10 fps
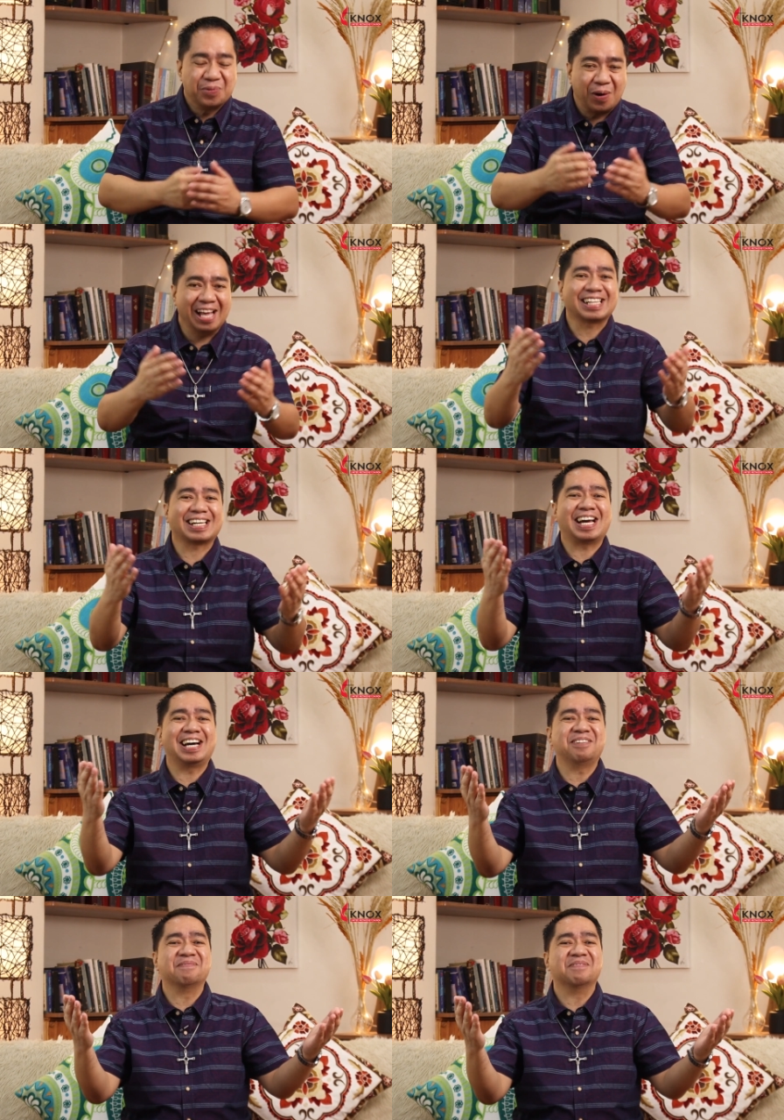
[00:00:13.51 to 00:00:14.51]

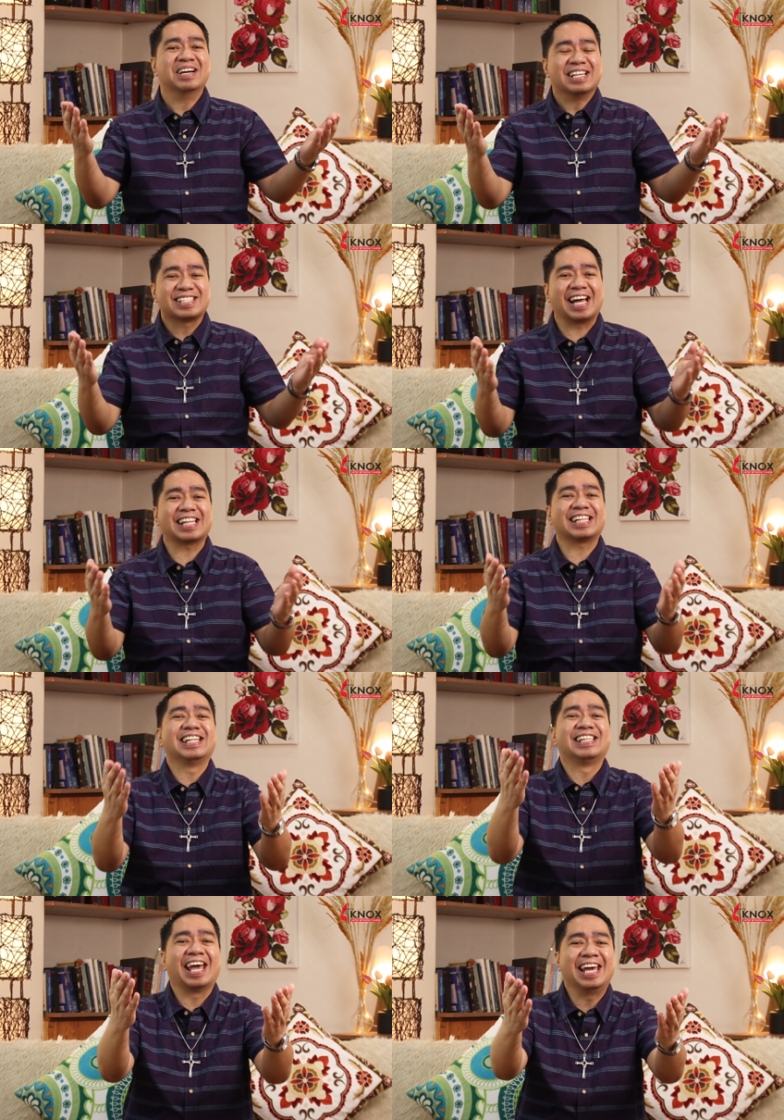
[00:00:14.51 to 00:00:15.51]
Welcome sa
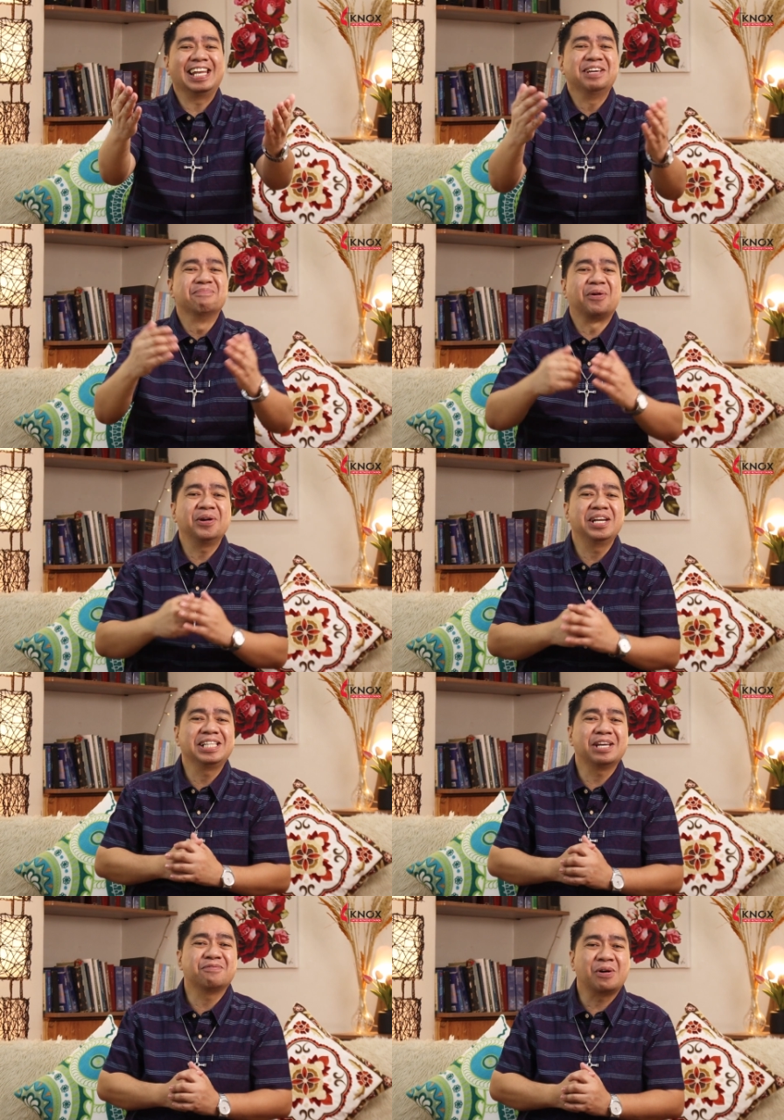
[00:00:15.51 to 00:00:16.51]
ating Daily
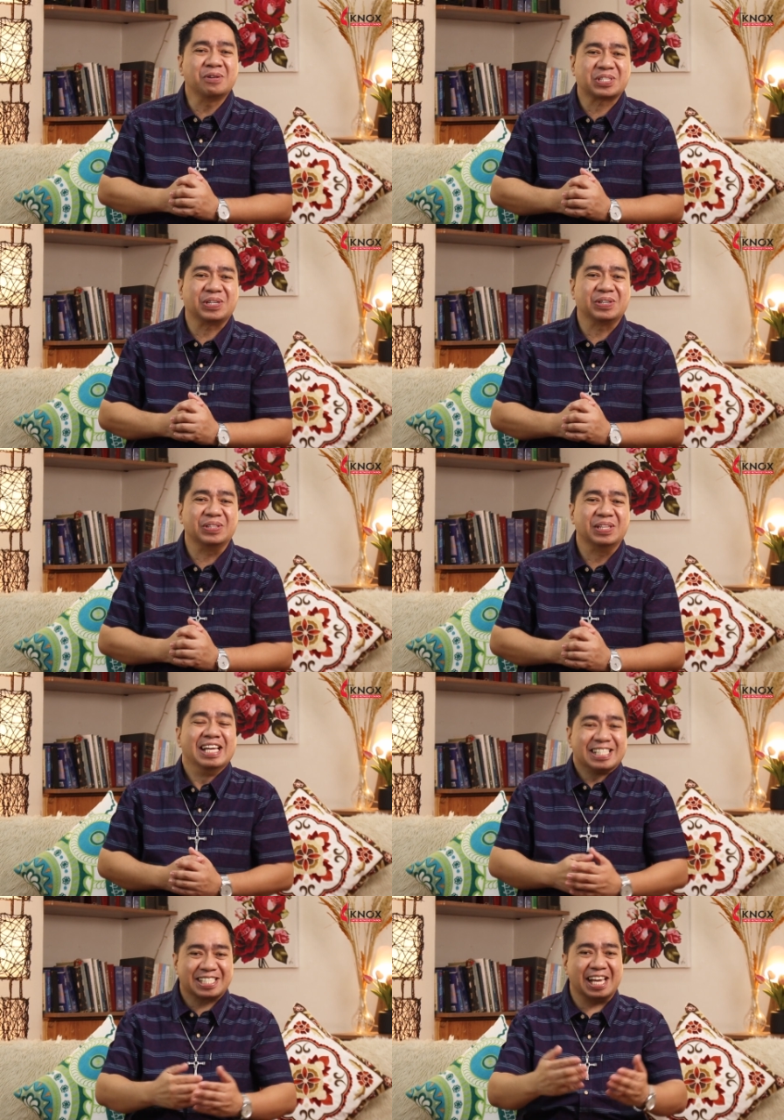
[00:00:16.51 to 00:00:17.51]
Morning Devotion.
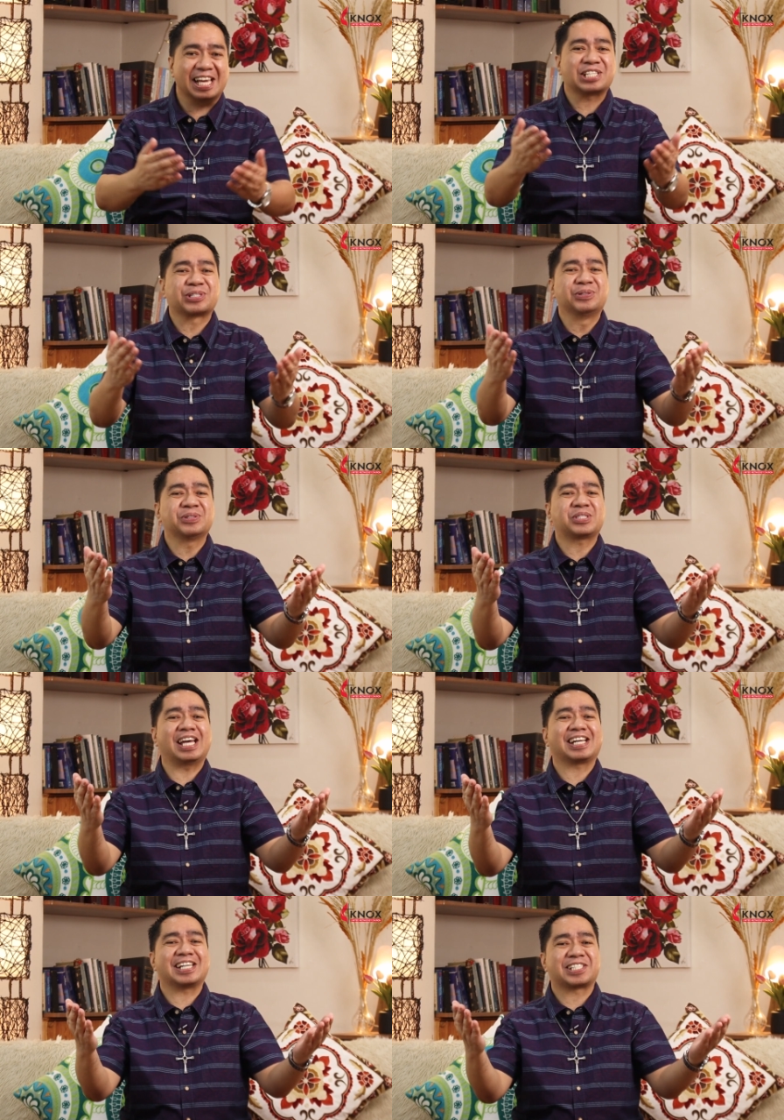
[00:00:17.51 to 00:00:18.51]
Si Jesus
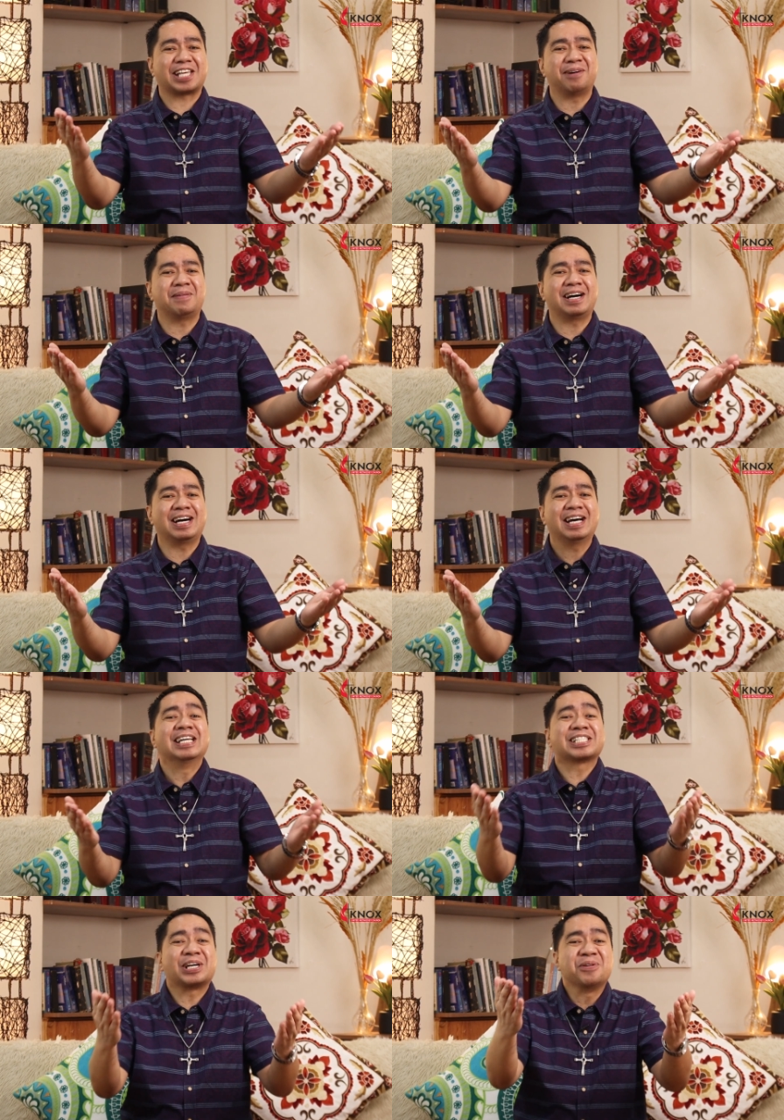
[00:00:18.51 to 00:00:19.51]
ay kasama
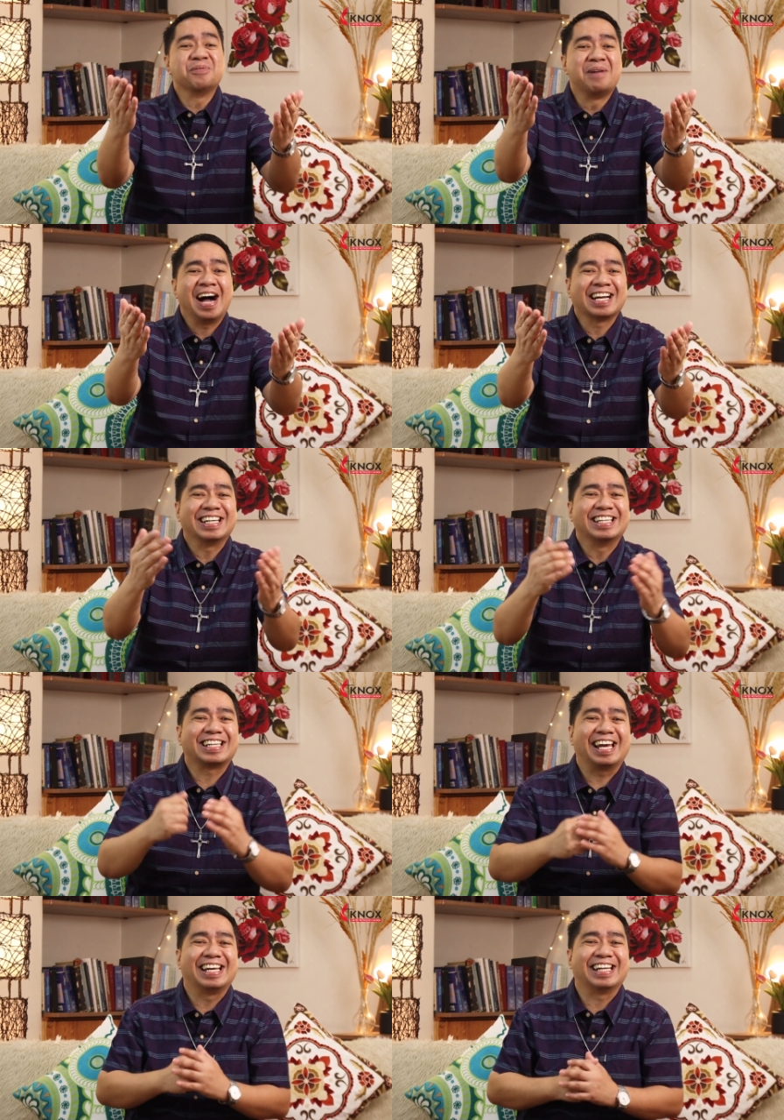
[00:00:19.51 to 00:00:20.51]
sa
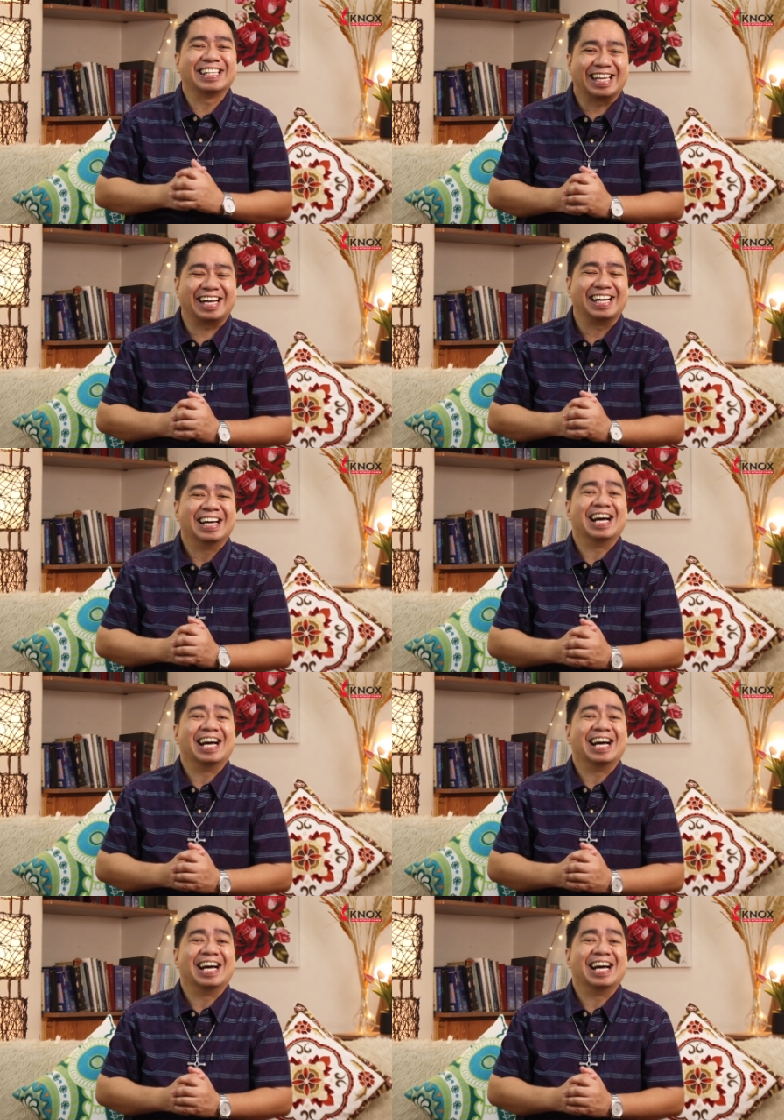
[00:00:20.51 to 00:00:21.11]
umagang kay ganda.